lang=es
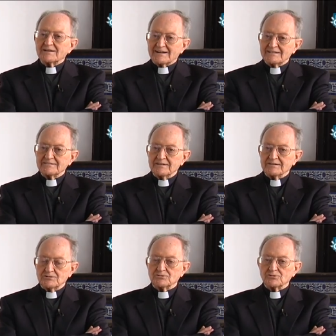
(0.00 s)
grande
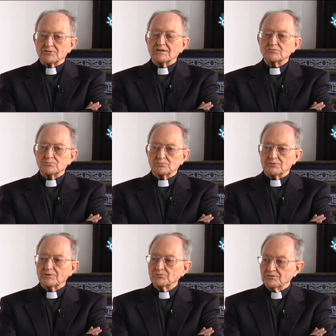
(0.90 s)
dentro de la
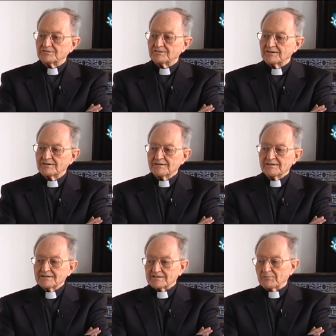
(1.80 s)
escultura budista.
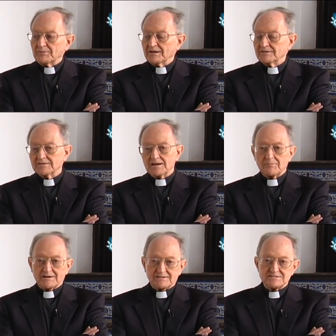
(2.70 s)
También de la
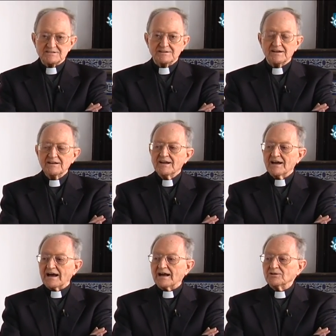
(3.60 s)
parte china
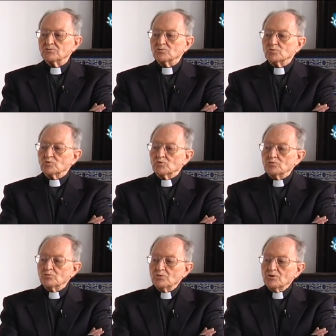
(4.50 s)
hay
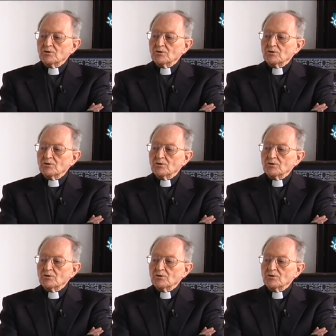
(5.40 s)
un